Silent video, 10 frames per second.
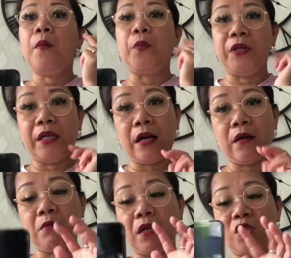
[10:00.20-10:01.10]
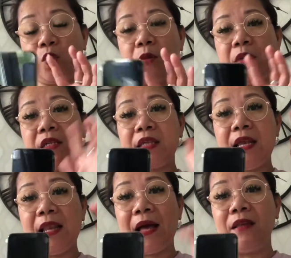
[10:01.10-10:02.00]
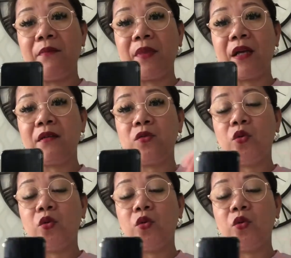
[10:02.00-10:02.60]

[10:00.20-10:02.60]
Pwede kang mag-swimming sa ilalim ng